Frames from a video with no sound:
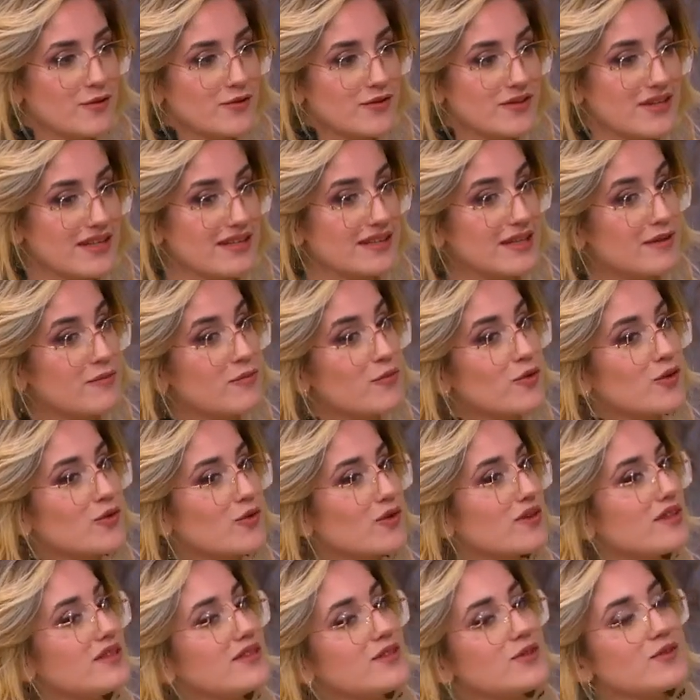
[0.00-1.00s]
sentia-me muito
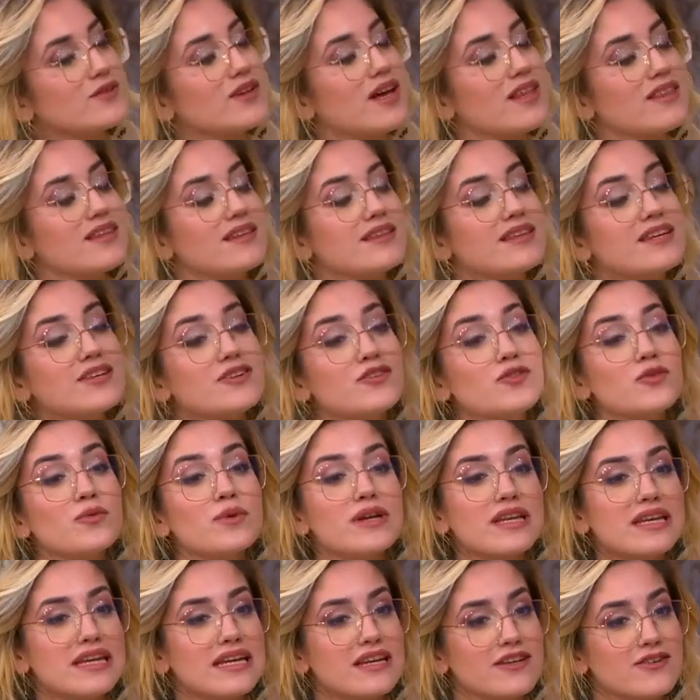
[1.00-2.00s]
condicionada desde o
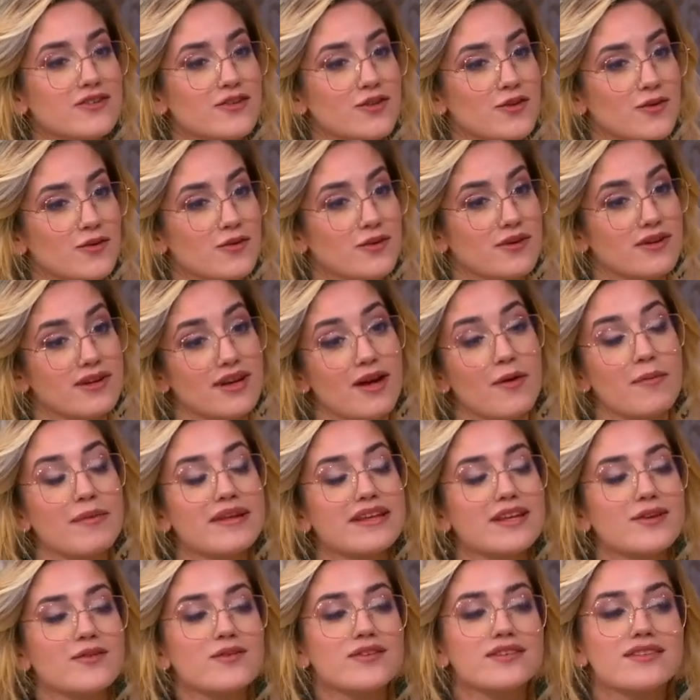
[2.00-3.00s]
início. Realmente
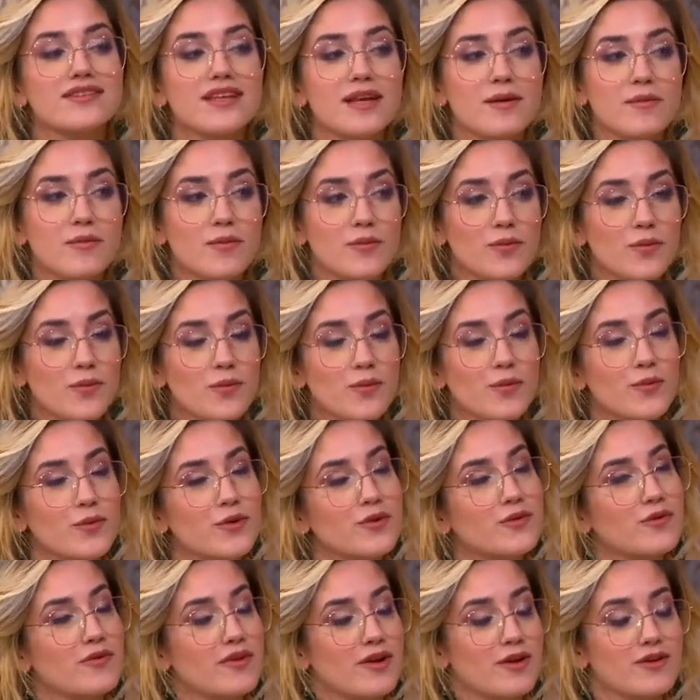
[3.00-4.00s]
eu não sei
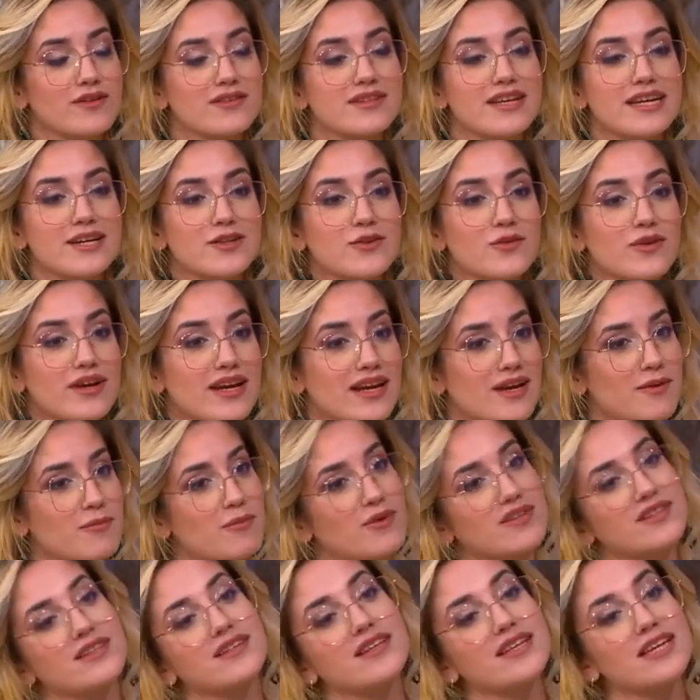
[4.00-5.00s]
muito bem ao certo o que é que
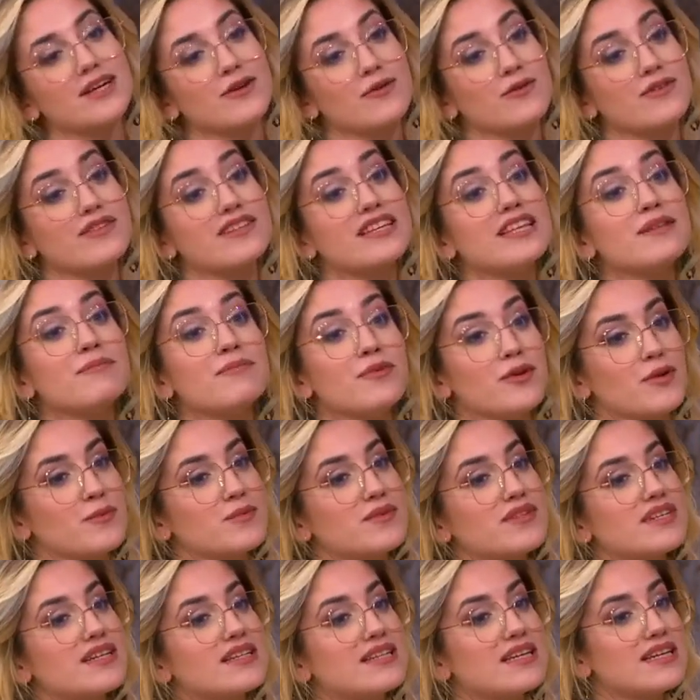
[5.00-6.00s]
possa ter acontecido para eu me
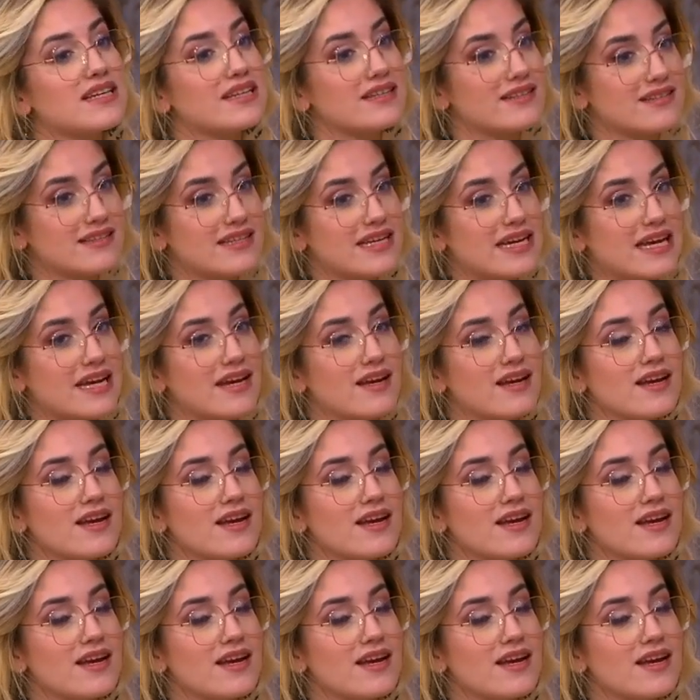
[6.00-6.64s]
sentir assim.